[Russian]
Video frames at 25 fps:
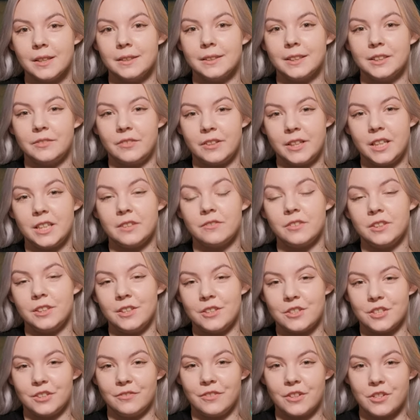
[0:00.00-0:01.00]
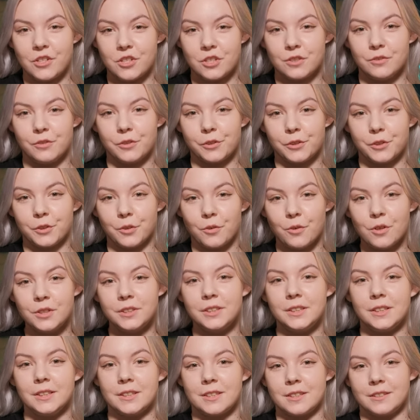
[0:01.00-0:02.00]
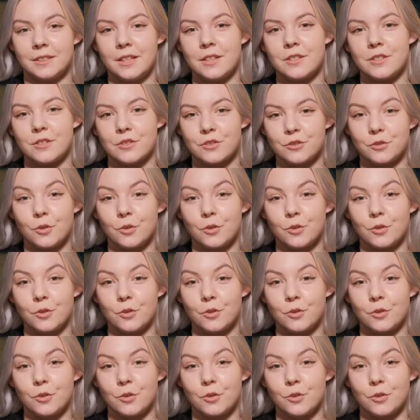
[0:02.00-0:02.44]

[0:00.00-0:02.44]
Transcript: На дворе 2024 год, и это значит,